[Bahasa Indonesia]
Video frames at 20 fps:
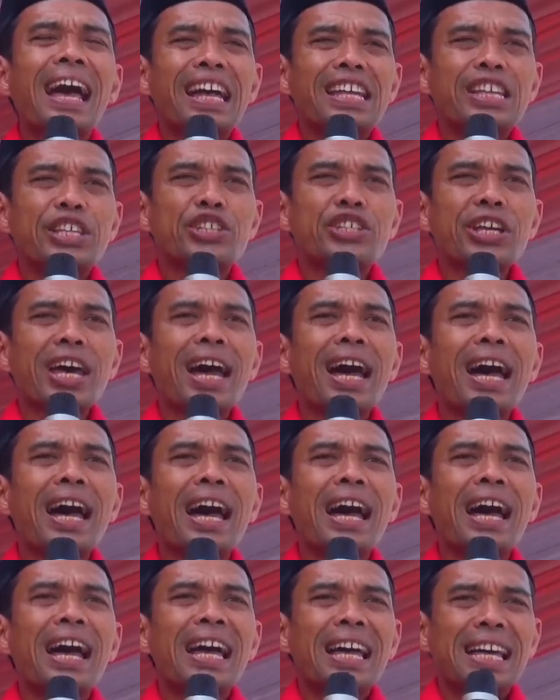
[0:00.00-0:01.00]

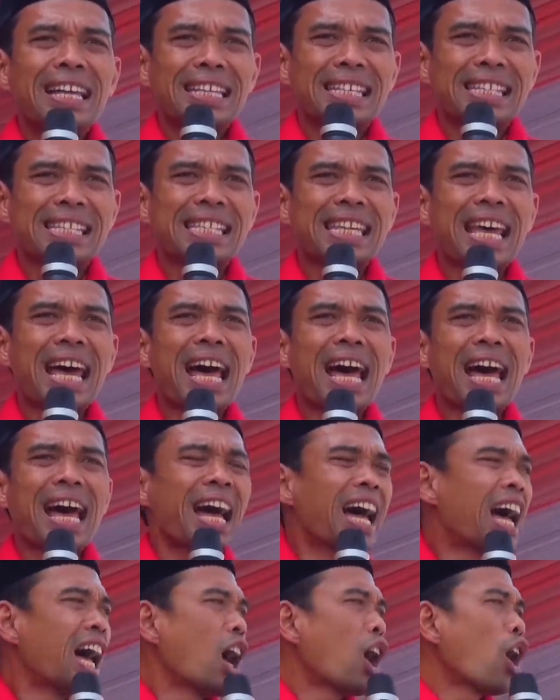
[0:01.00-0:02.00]
Ja,
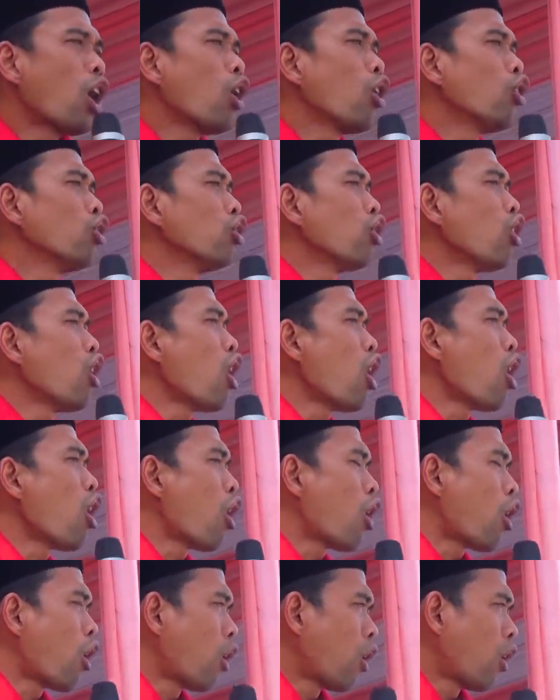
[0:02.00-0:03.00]
Za, Allah.
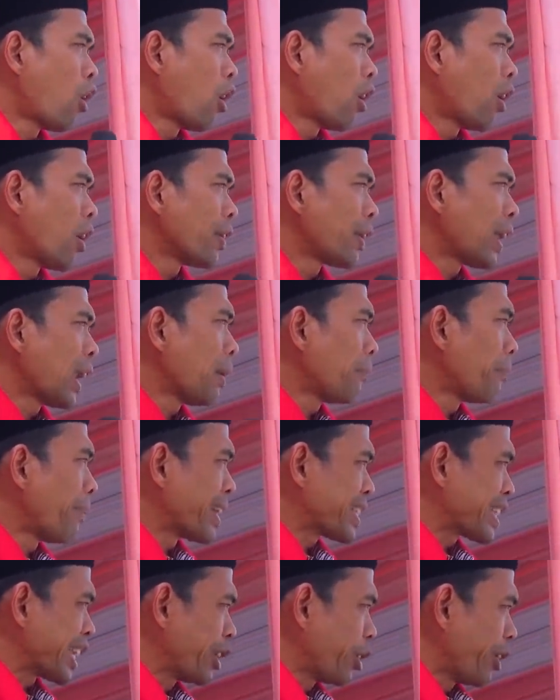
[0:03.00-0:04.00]
Dalam
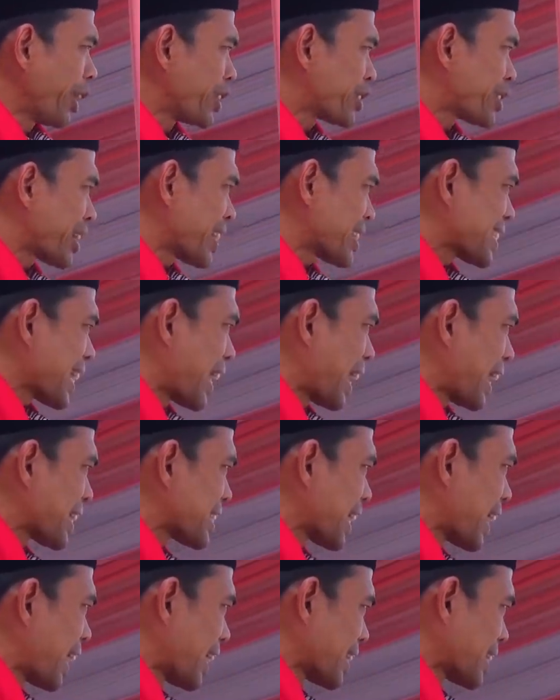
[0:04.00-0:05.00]
bahasa Indonesia
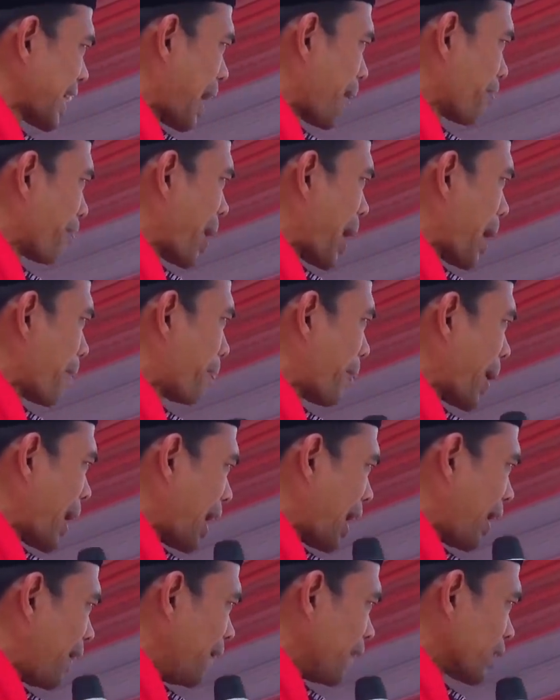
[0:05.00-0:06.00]
salah-salah tak apa-apa.
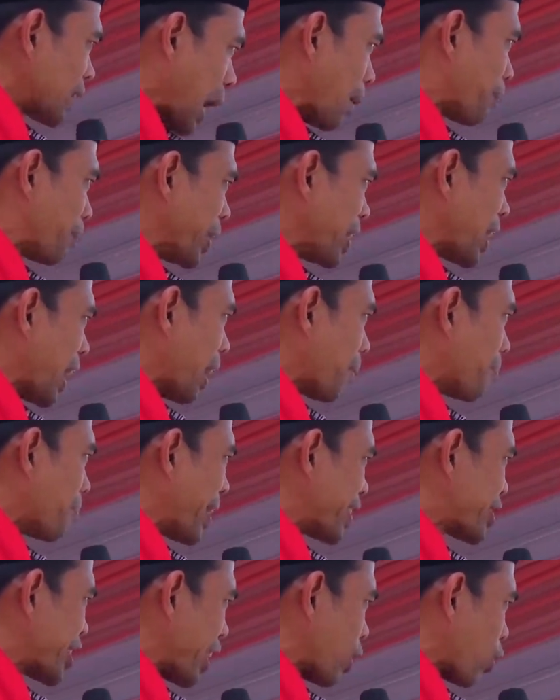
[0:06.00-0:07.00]
Tapi dalam
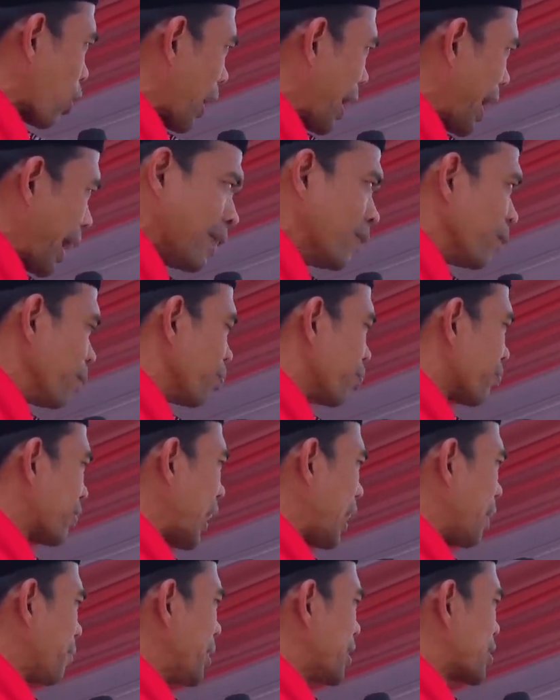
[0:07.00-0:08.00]
baca Quran
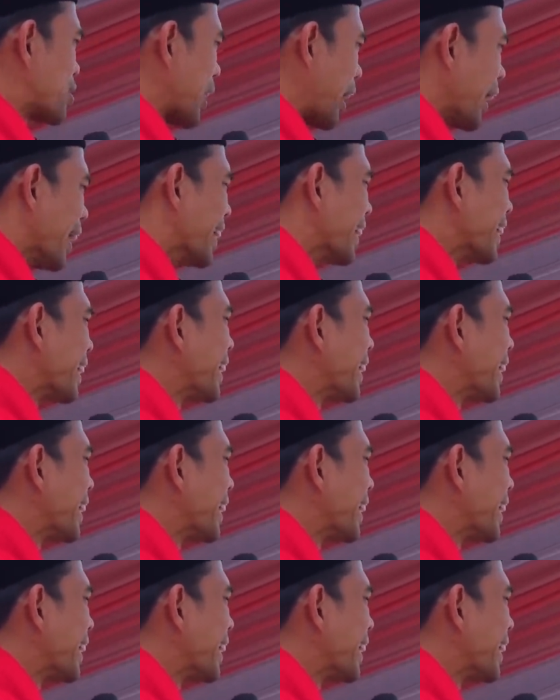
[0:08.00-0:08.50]
tak bisa.